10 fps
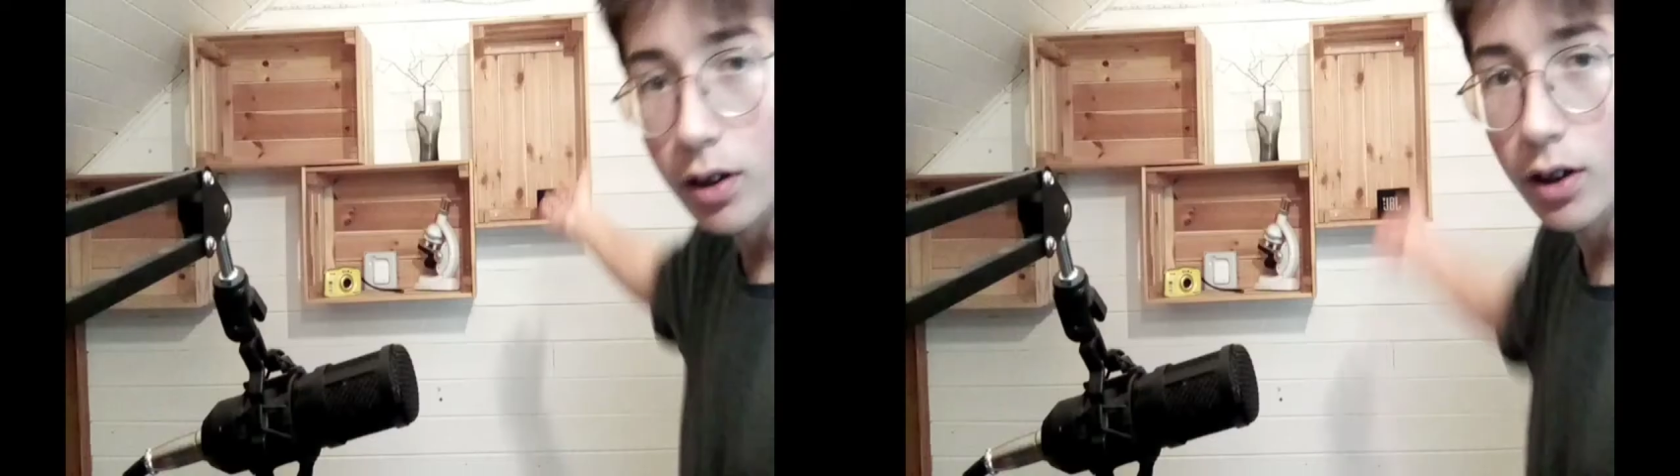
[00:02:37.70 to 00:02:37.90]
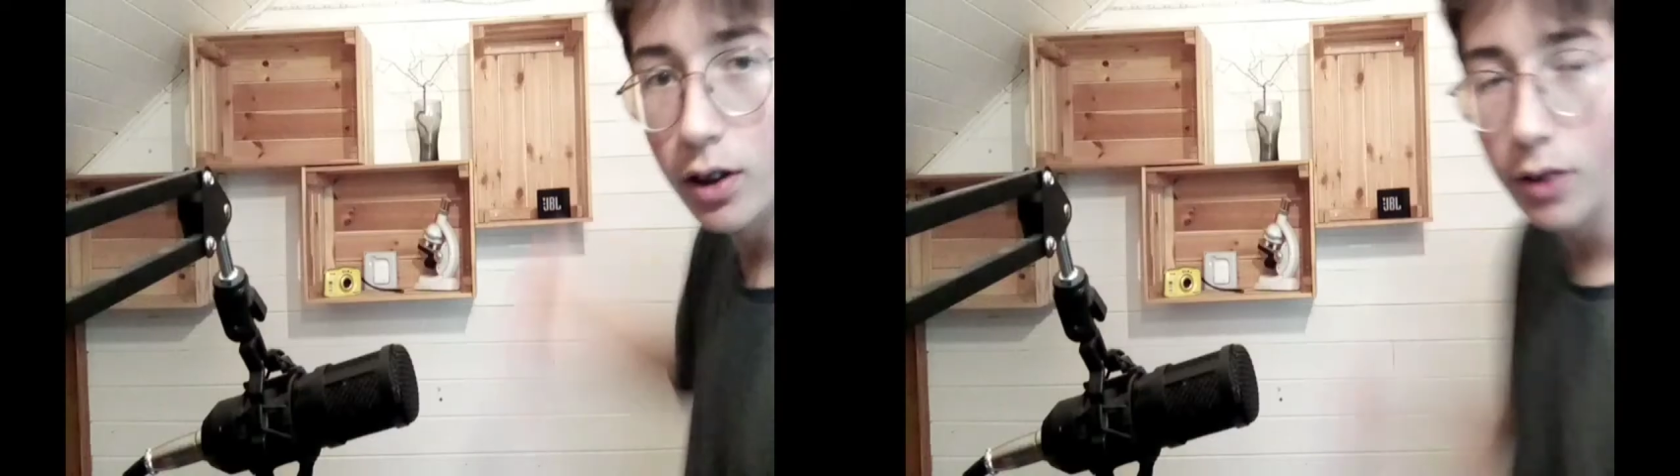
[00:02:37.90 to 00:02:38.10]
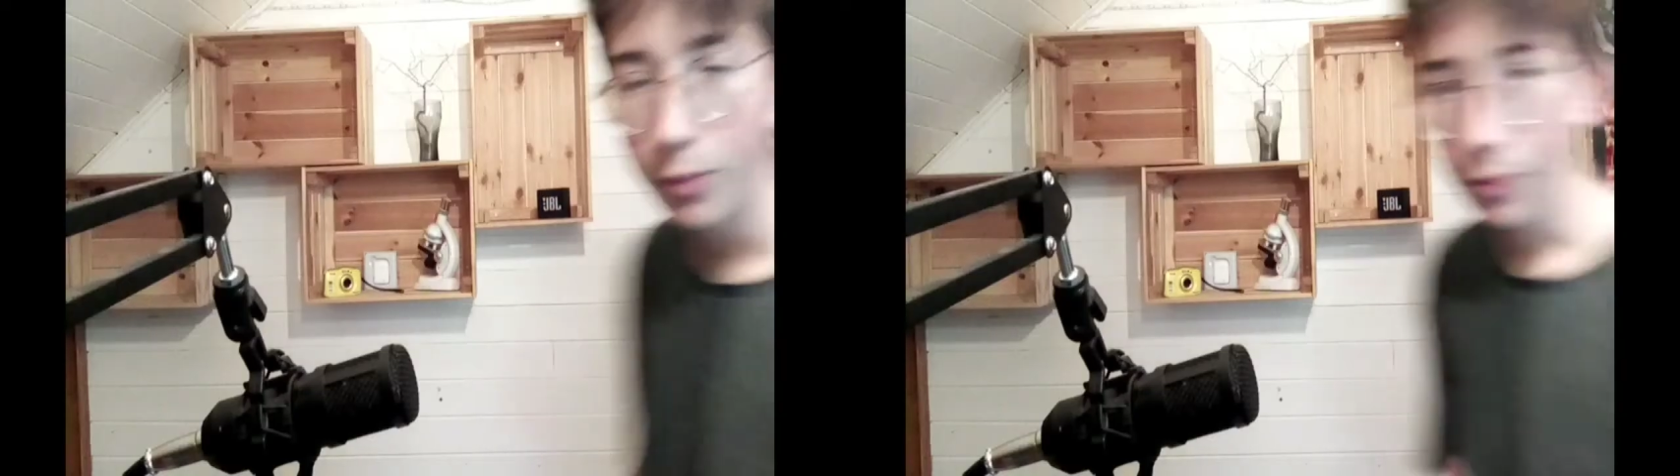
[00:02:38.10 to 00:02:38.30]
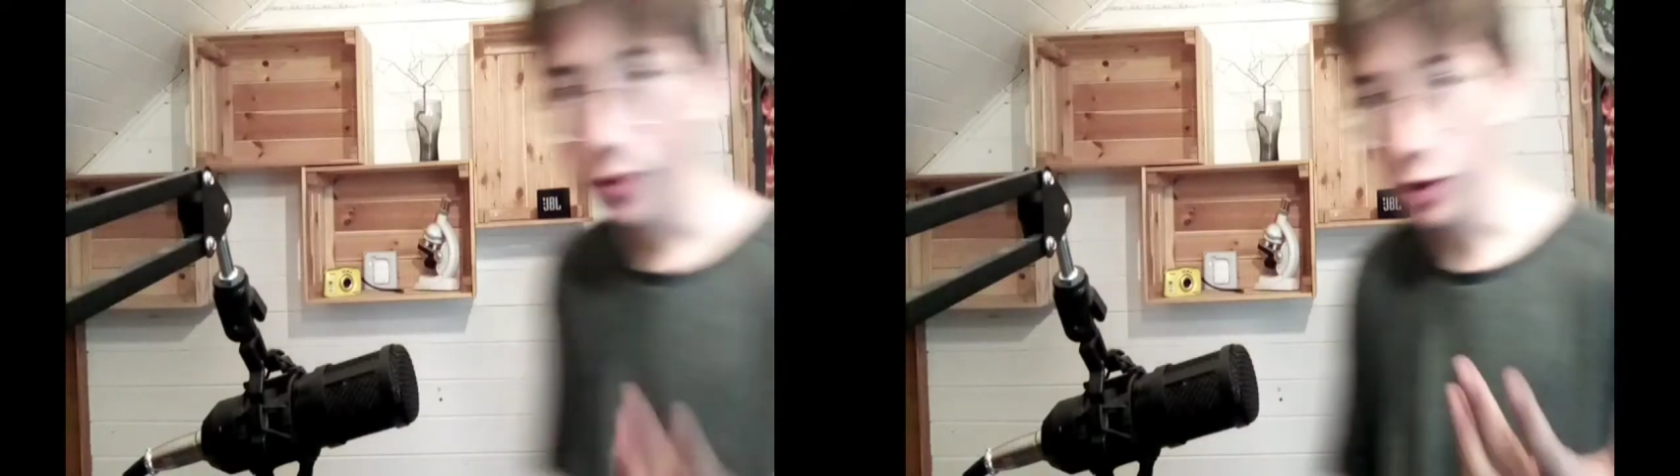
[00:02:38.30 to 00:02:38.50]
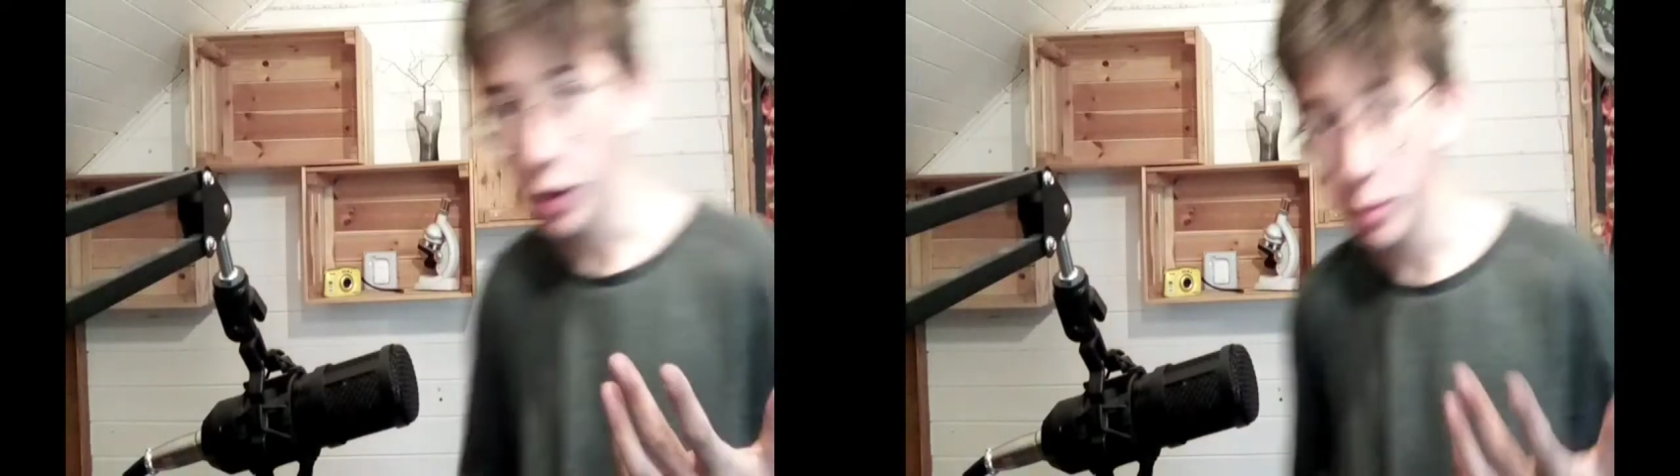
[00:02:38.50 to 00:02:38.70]
là
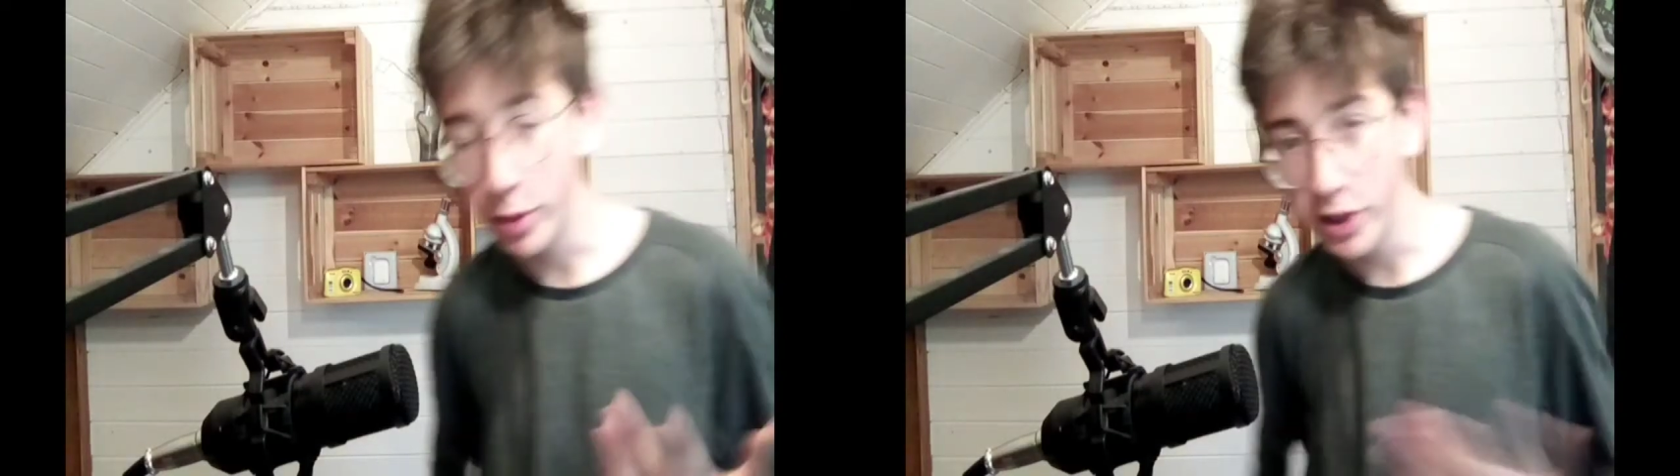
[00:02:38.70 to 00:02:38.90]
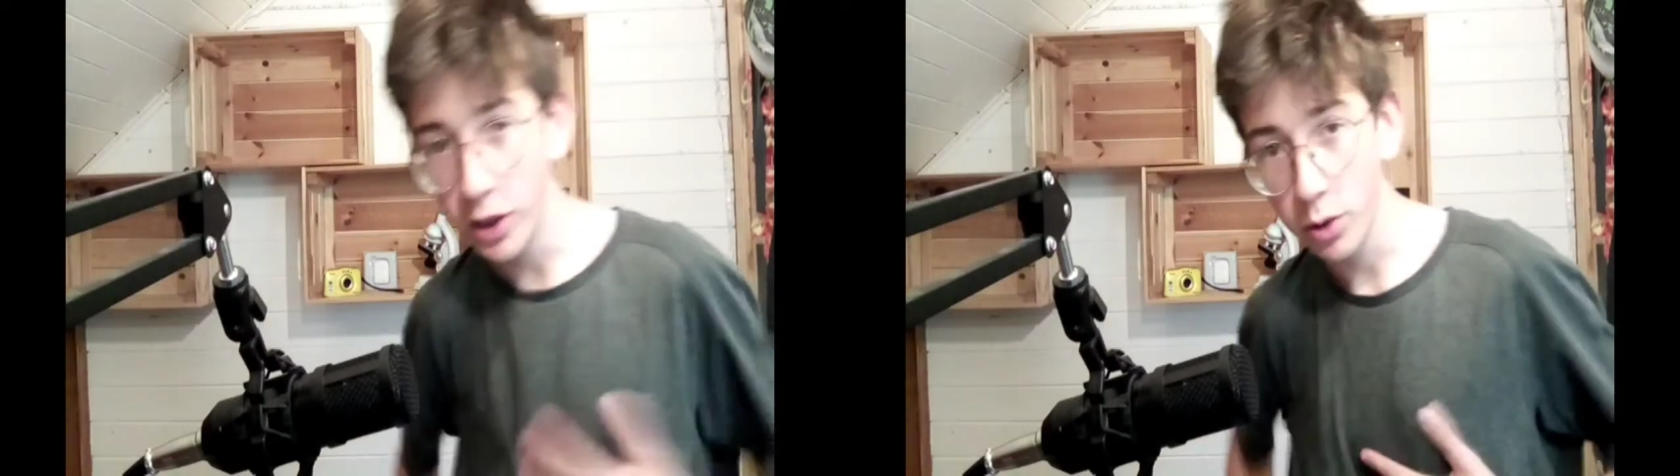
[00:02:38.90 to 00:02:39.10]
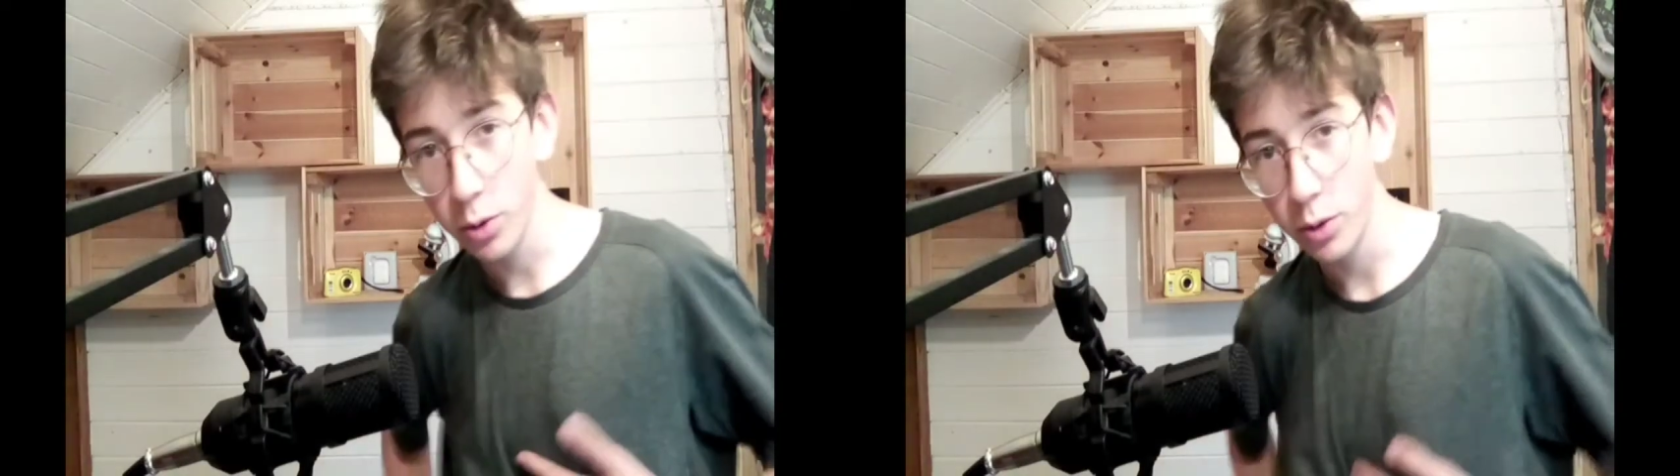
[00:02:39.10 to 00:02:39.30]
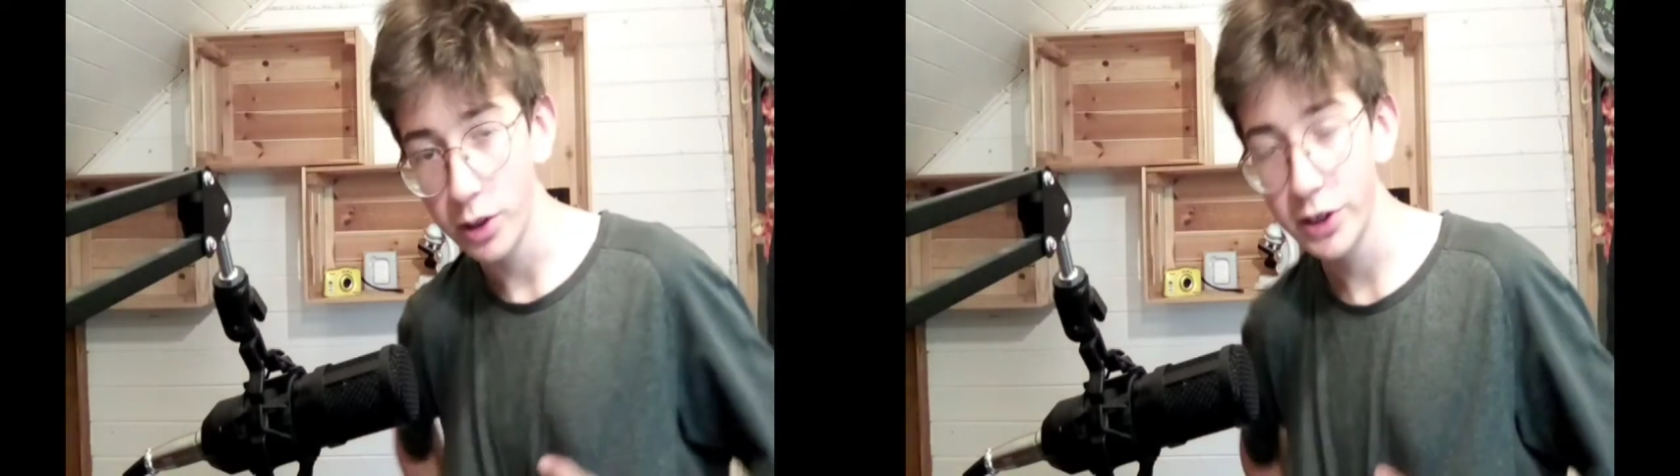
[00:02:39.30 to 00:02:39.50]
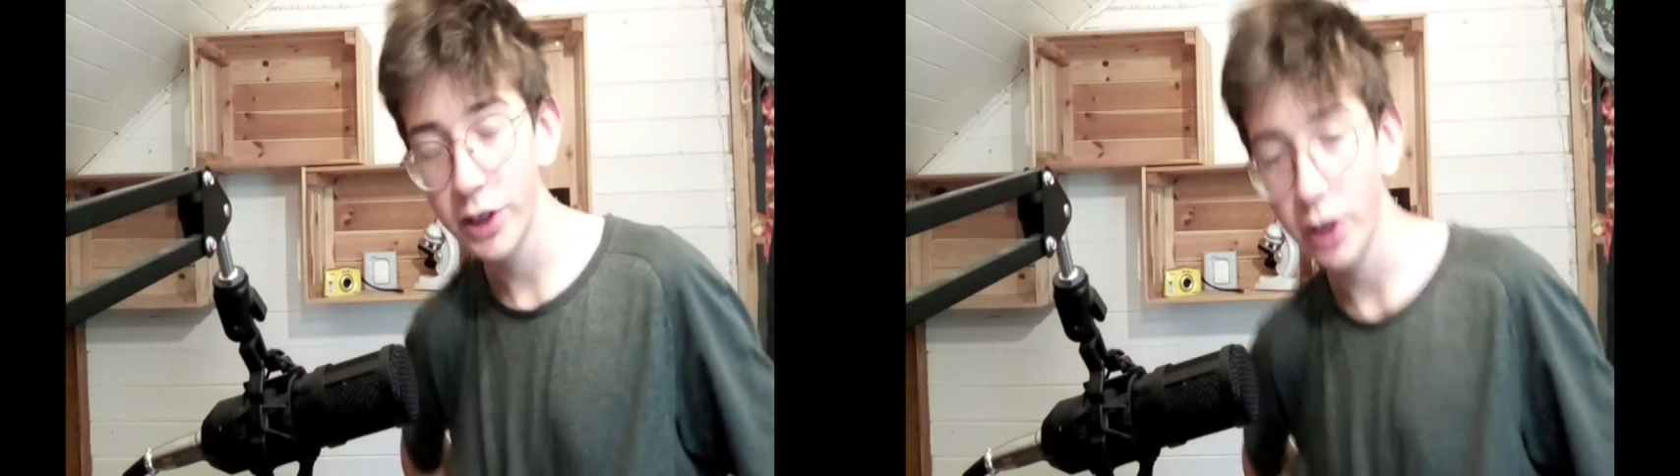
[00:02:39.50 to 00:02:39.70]
ça veut pas dire
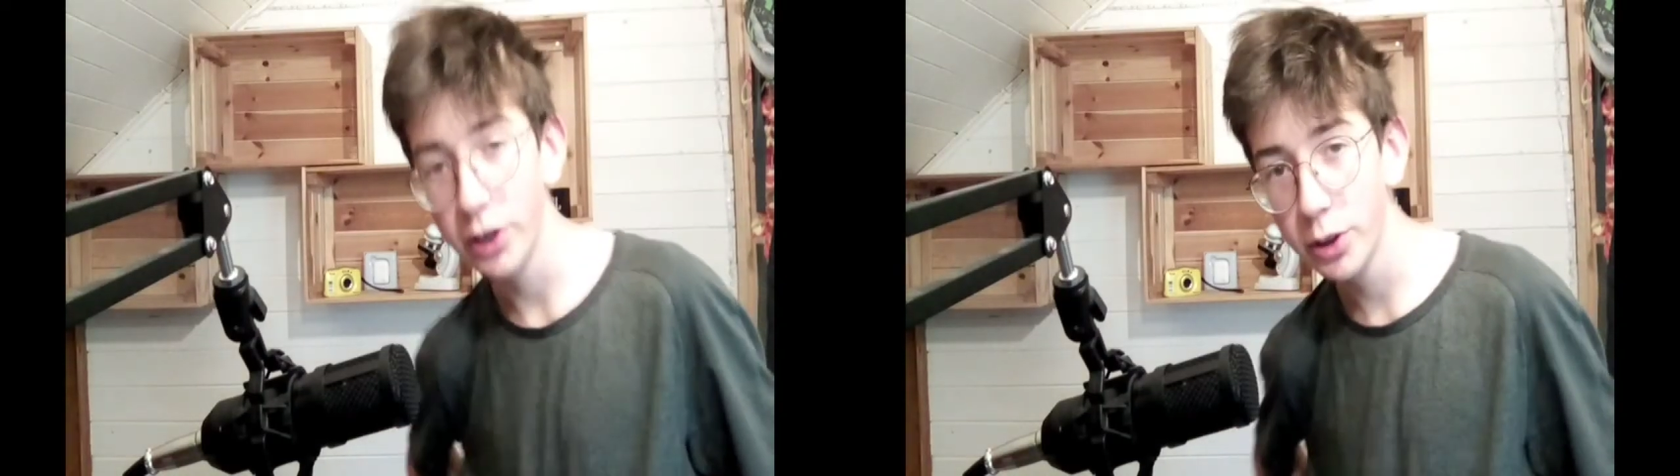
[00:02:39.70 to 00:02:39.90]
qu'elle sert à